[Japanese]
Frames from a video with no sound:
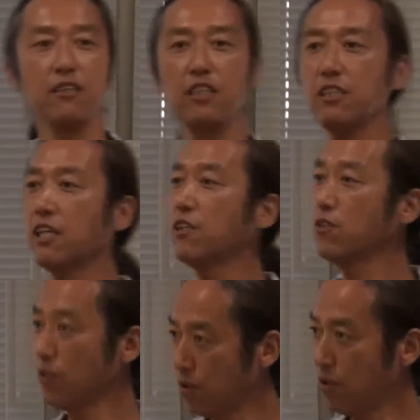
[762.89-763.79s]
人
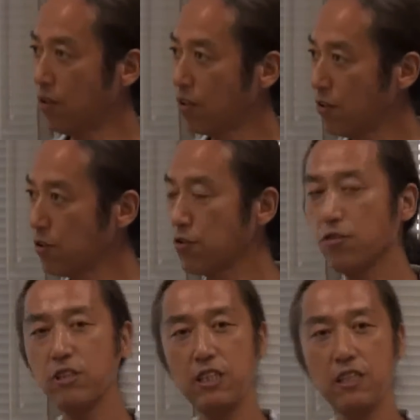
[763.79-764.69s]
間の要
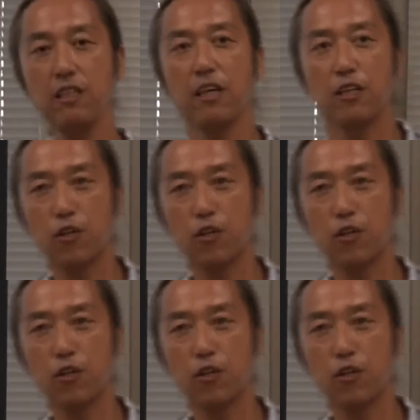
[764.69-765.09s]
するに